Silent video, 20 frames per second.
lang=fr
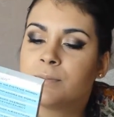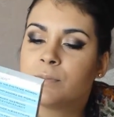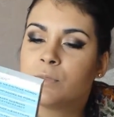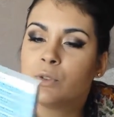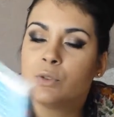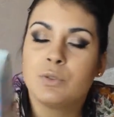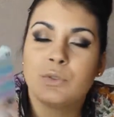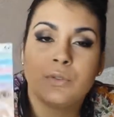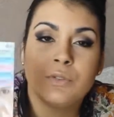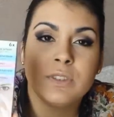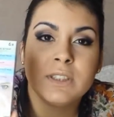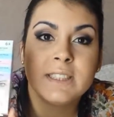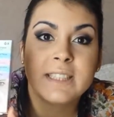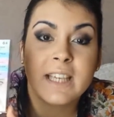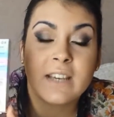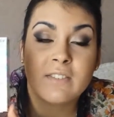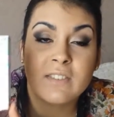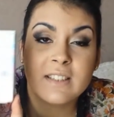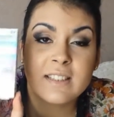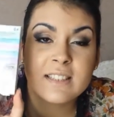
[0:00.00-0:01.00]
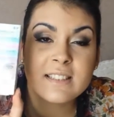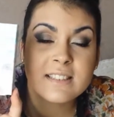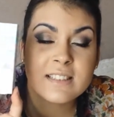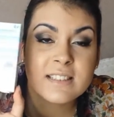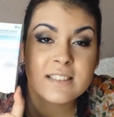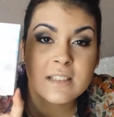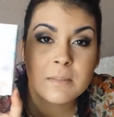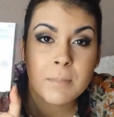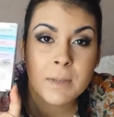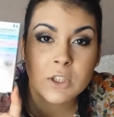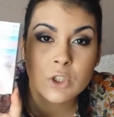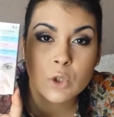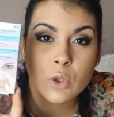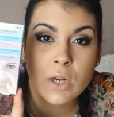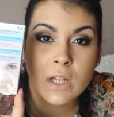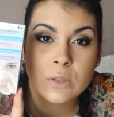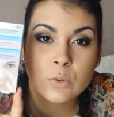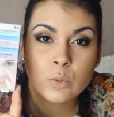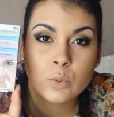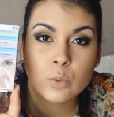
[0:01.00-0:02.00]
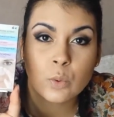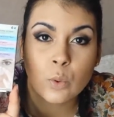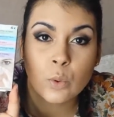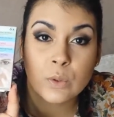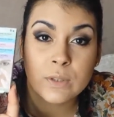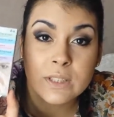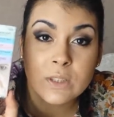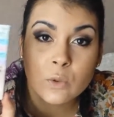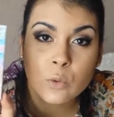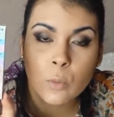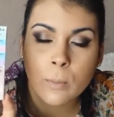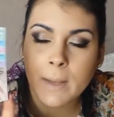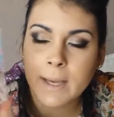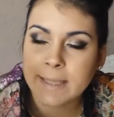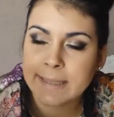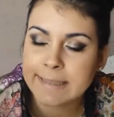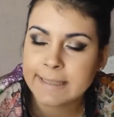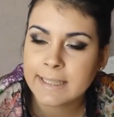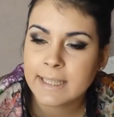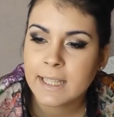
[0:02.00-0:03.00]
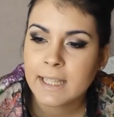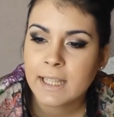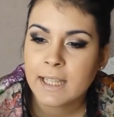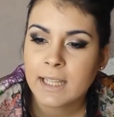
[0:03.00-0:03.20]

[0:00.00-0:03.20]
d'une fille qui avait testé ces patchs-là sur le nez de son mari.